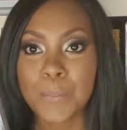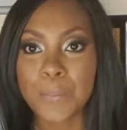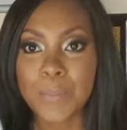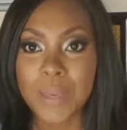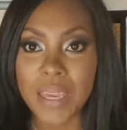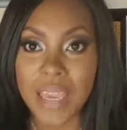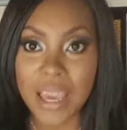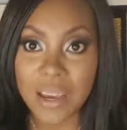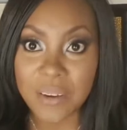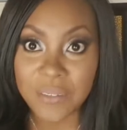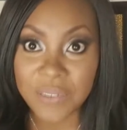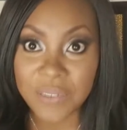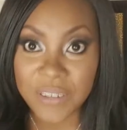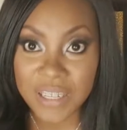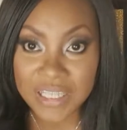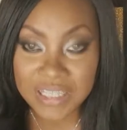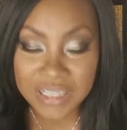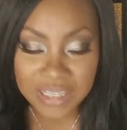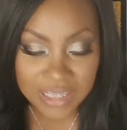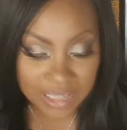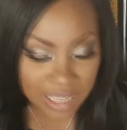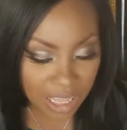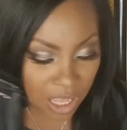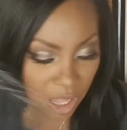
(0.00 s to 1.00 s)
me han
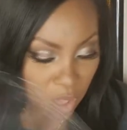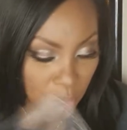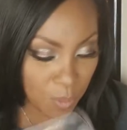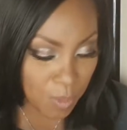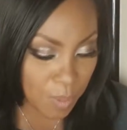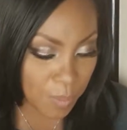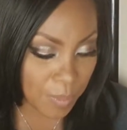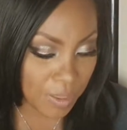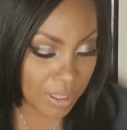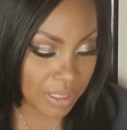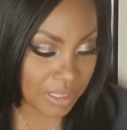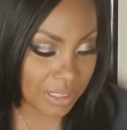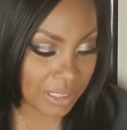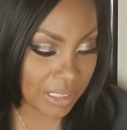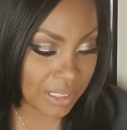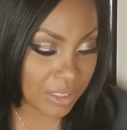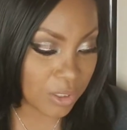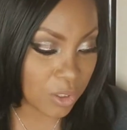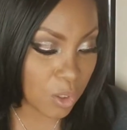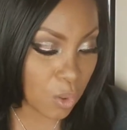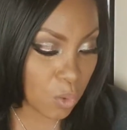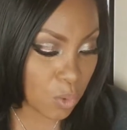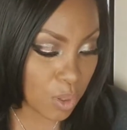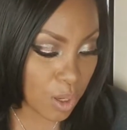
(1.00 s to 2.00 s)
fascinado, me parece que
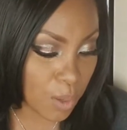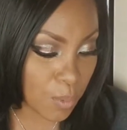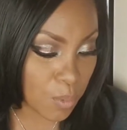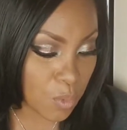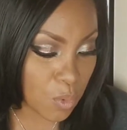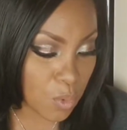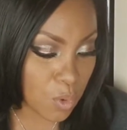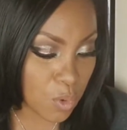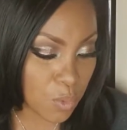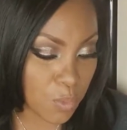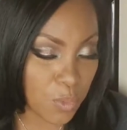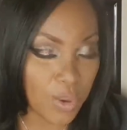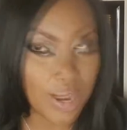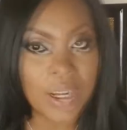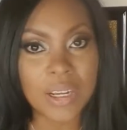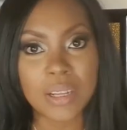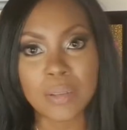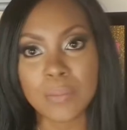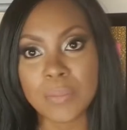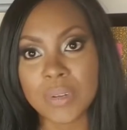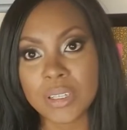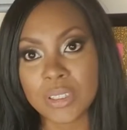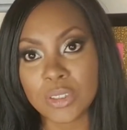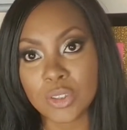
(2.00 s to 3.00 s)
ha sido una muy
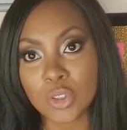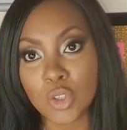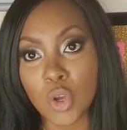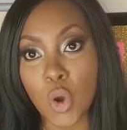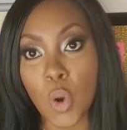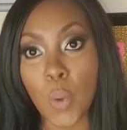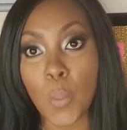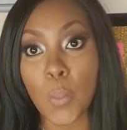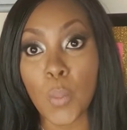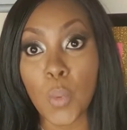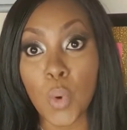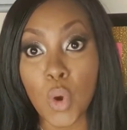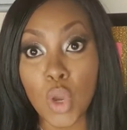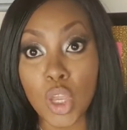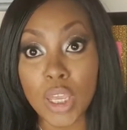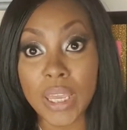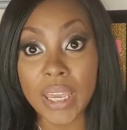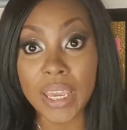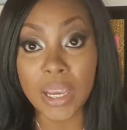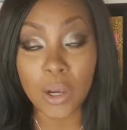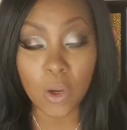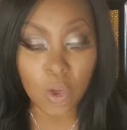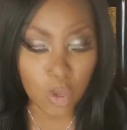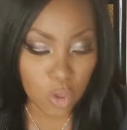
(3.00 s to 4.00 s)
buena inversión, muy
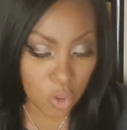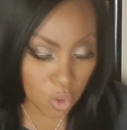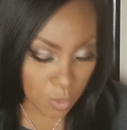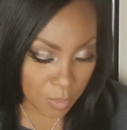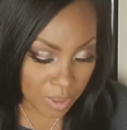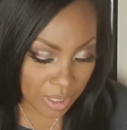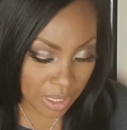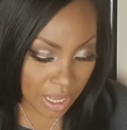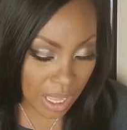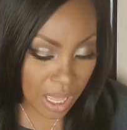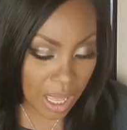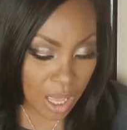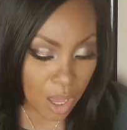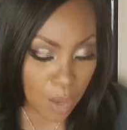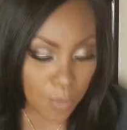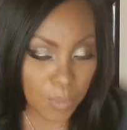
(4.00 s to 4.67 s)
económica,